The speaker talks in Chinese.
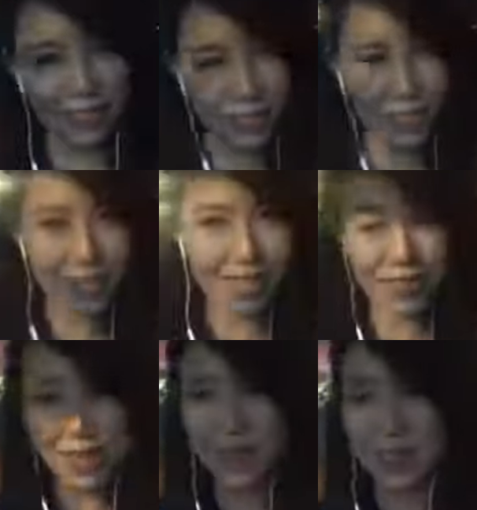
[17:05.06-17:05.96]
觉一定要
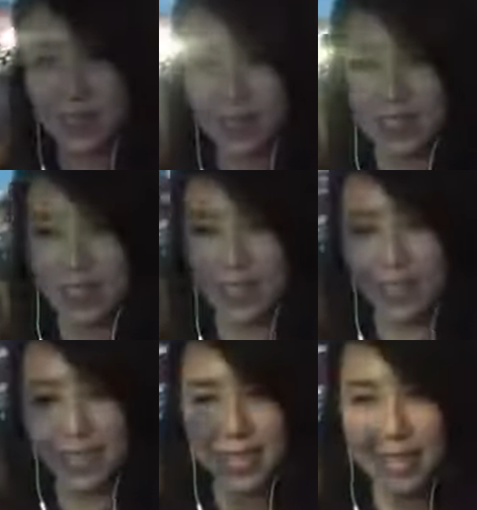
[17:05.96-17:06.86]

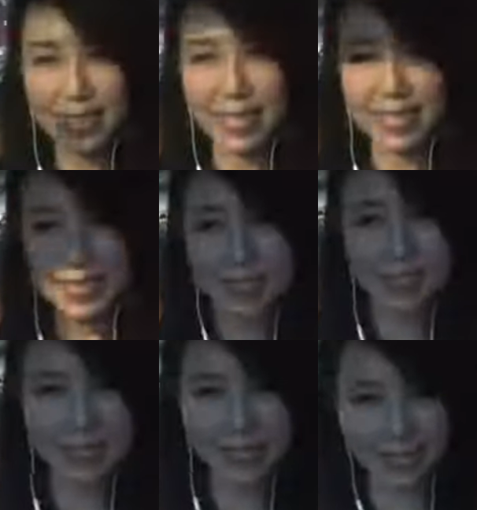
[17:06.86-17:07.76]
到，OK，那一个
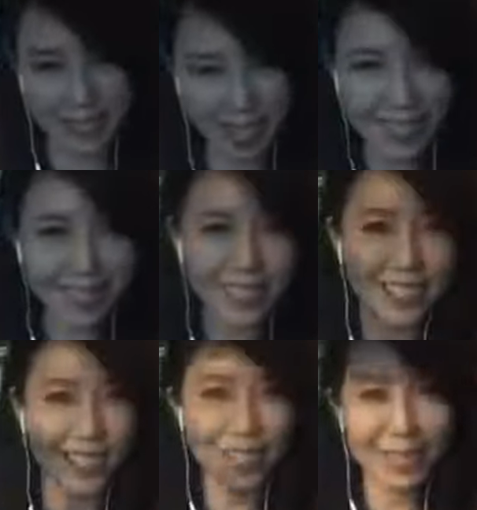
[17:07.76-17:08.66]
心态
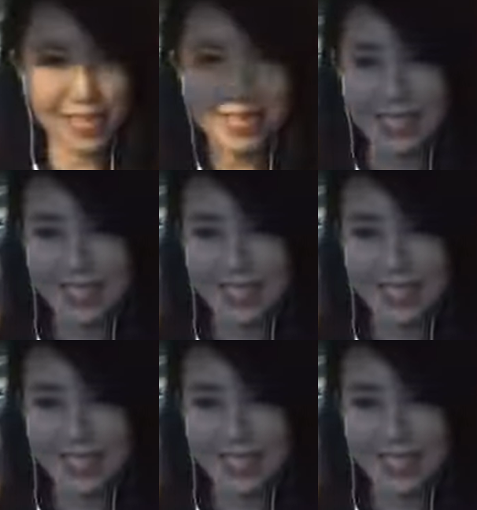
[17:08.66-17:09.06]
也要正，